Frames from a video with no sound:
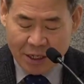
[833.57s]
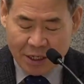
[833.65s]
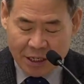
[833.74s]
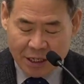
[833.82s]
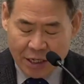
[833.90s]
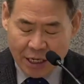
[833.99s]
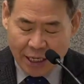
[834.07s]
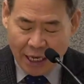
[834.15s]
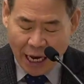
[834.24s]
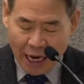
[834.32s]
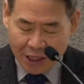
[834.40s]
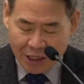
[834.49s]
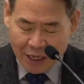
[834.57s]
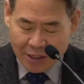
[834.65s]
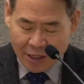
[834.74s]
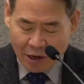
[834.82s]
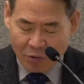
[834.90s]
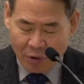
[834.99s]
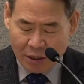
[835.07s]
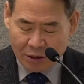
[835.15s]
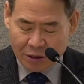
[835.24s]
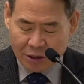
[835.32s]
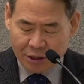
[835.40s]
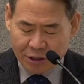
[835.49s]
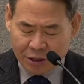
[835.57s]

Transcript: 인간의 한계 상황을